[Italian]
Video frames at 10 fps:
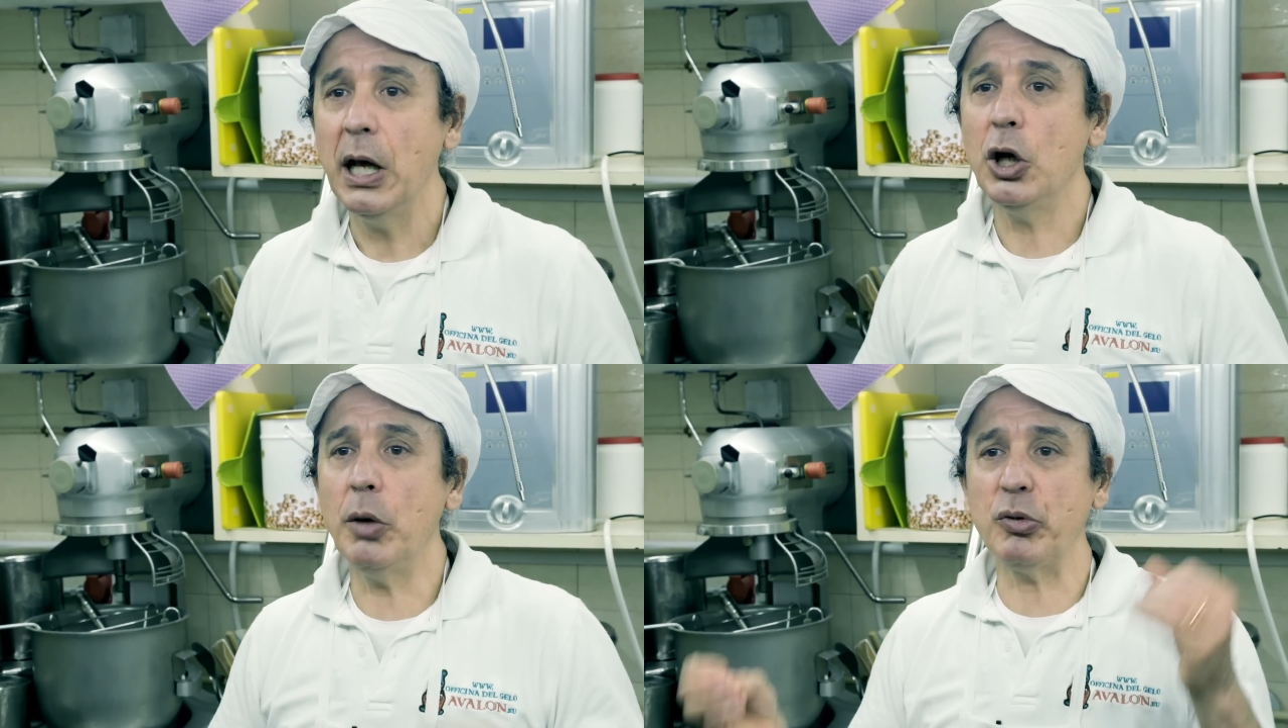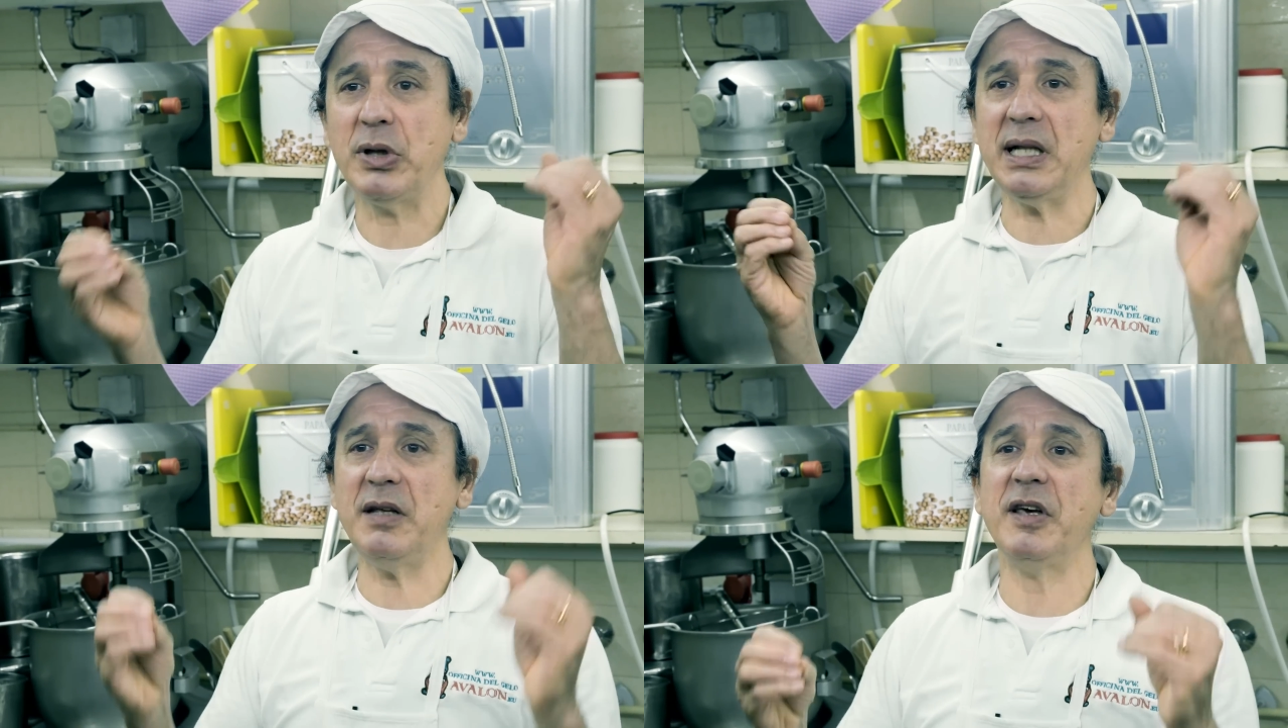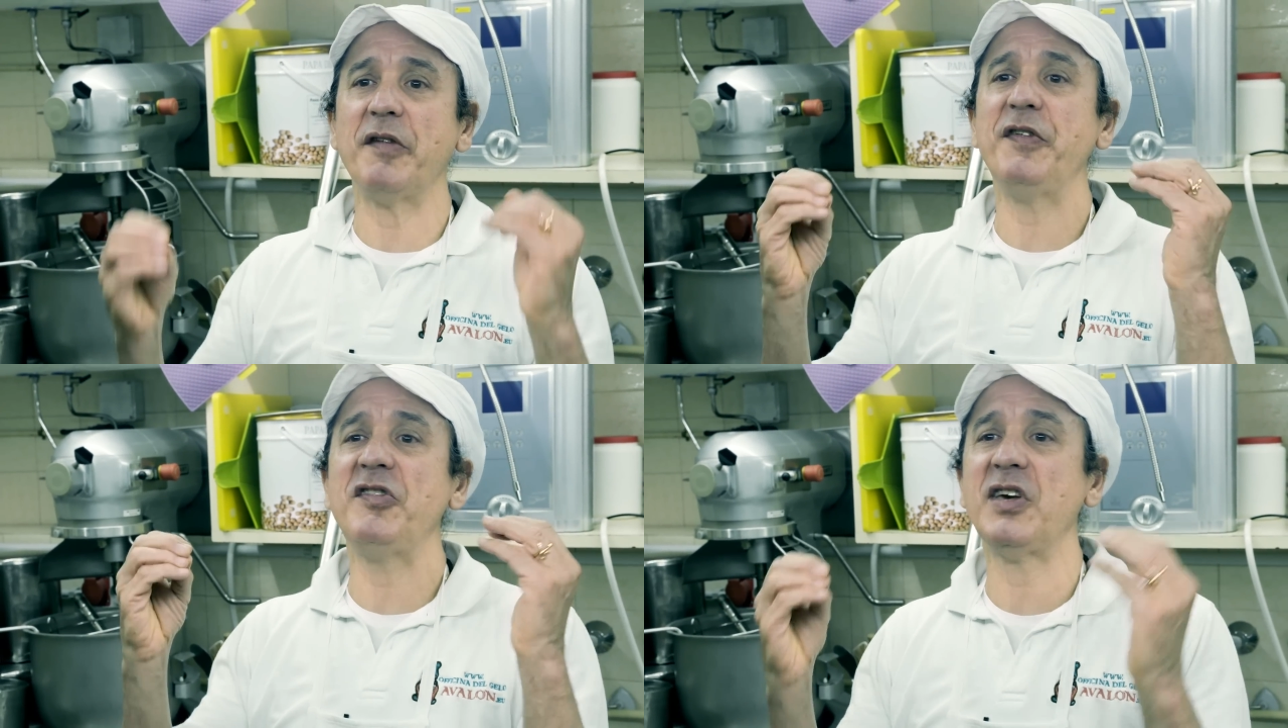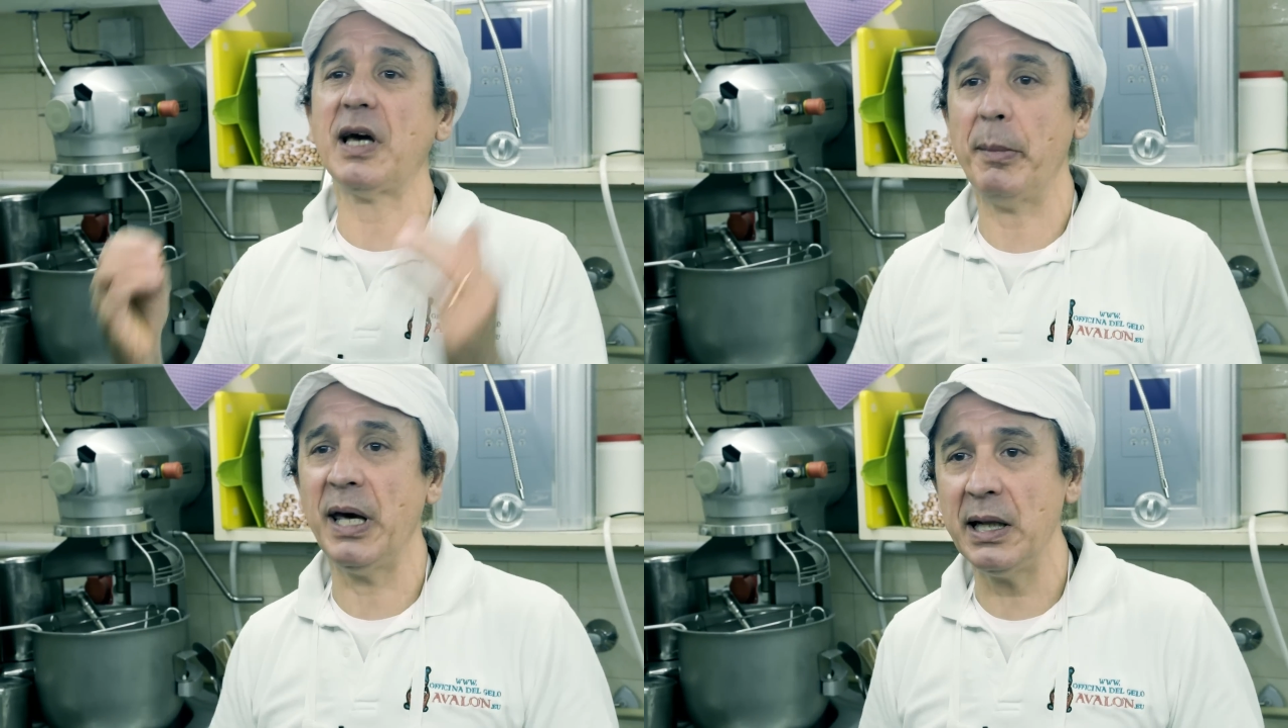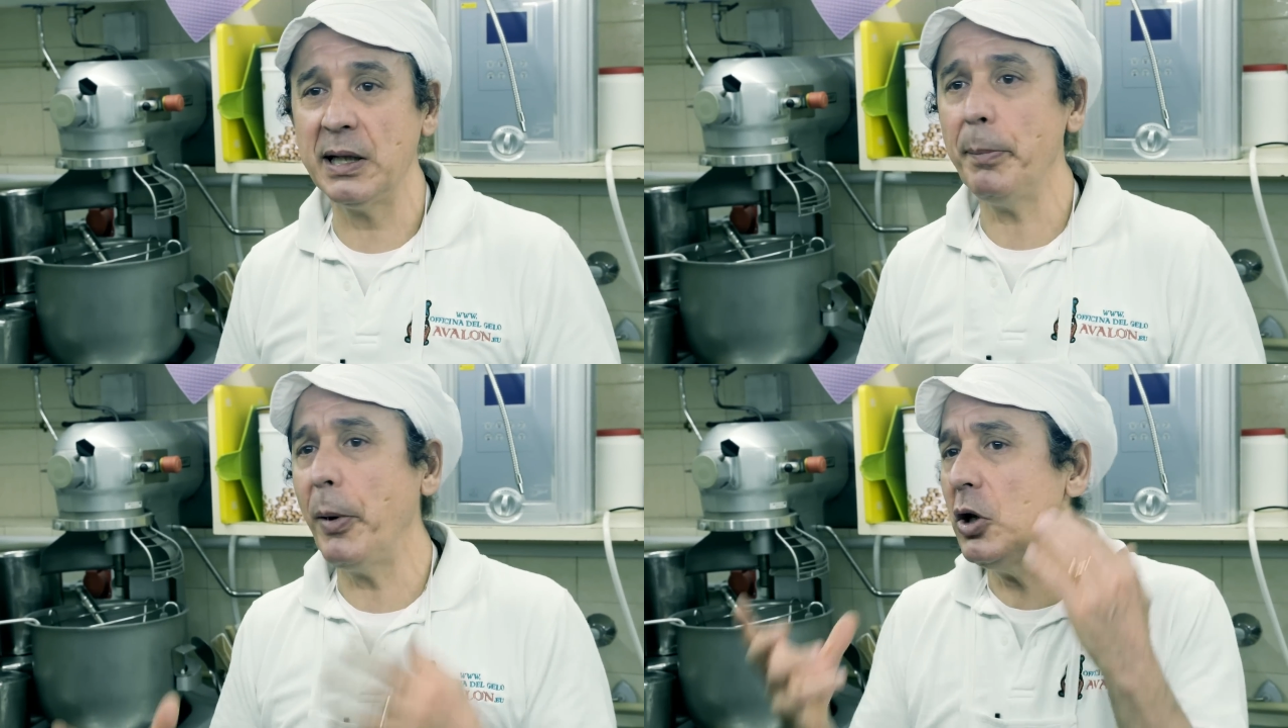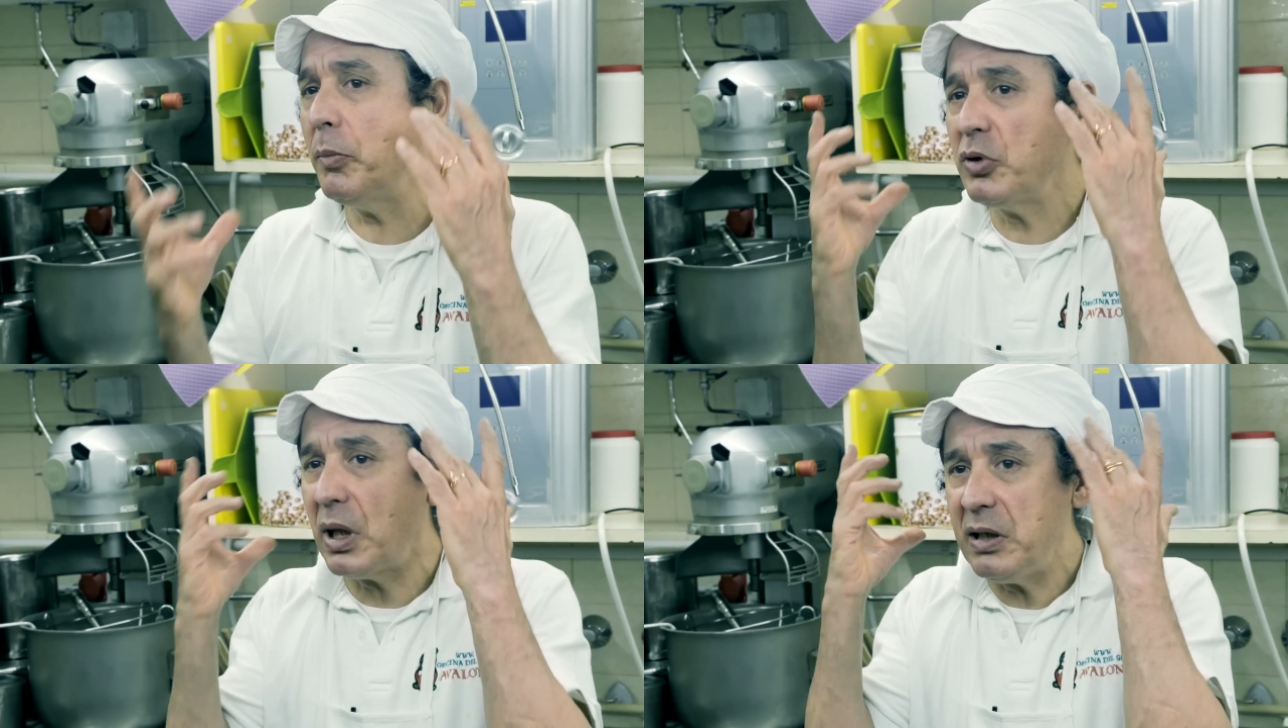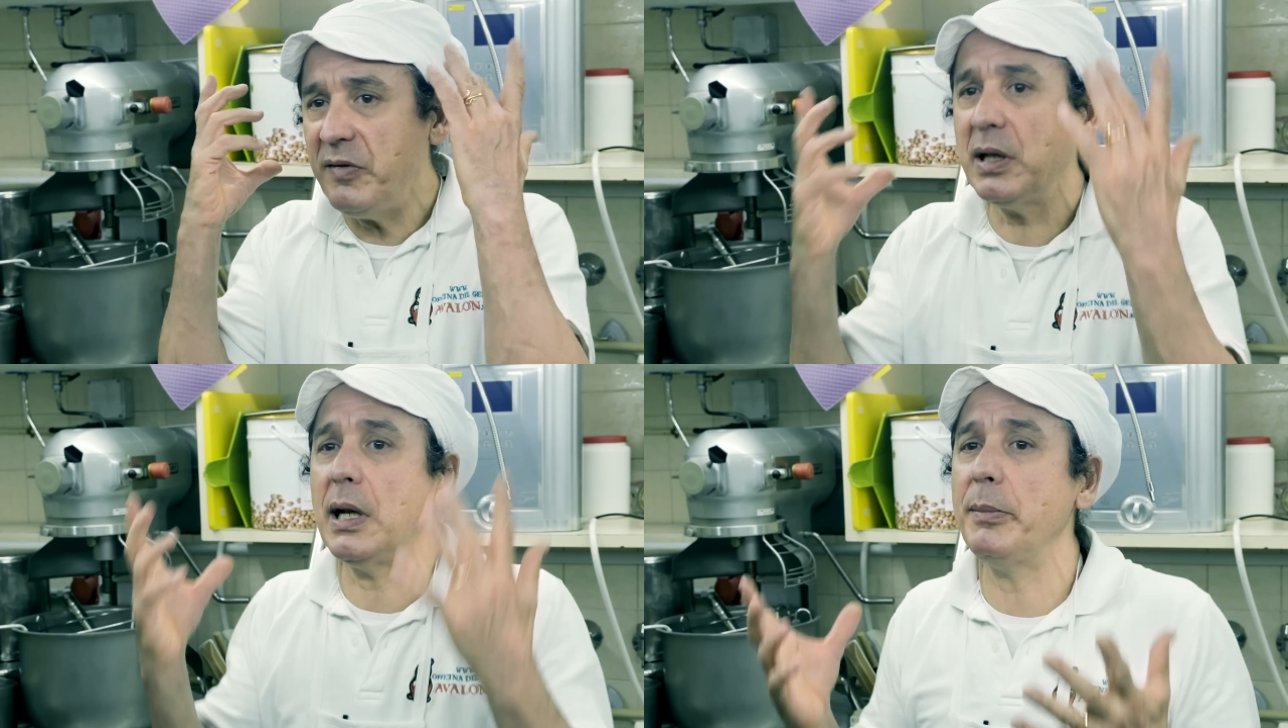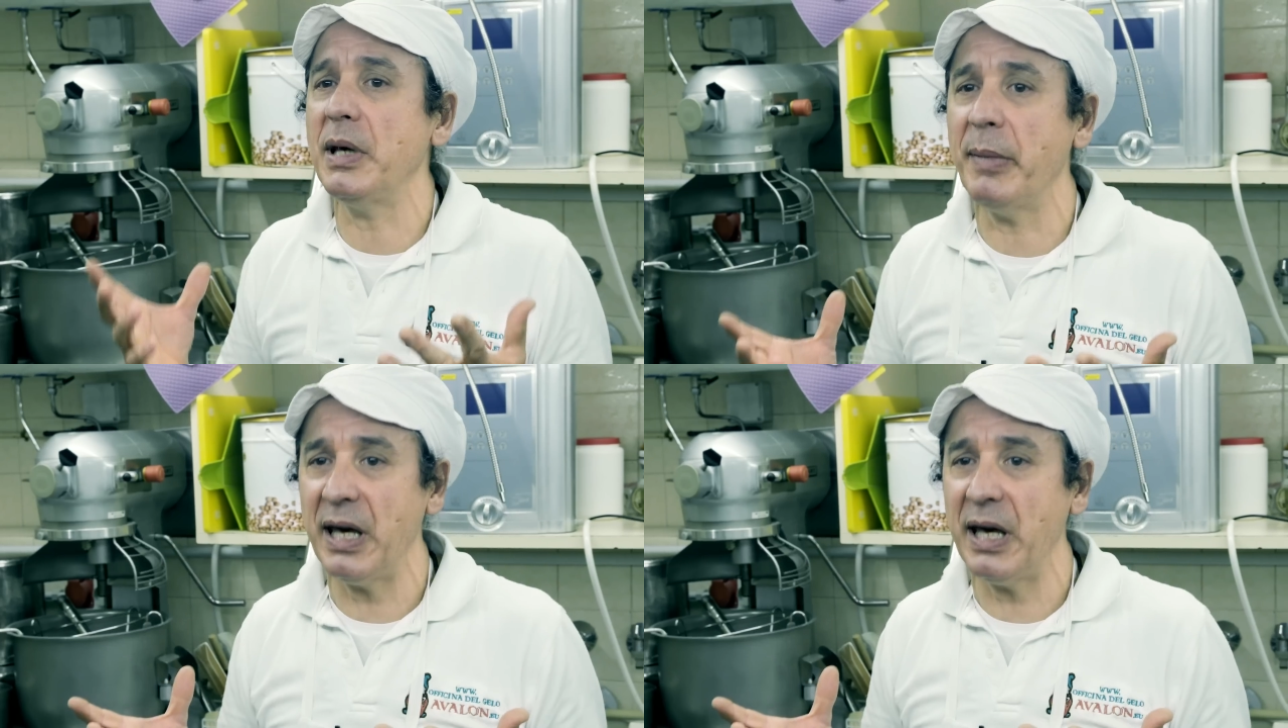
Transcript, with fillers: Li ho buttati via fisicamente e poi li ho buttati via dalla mia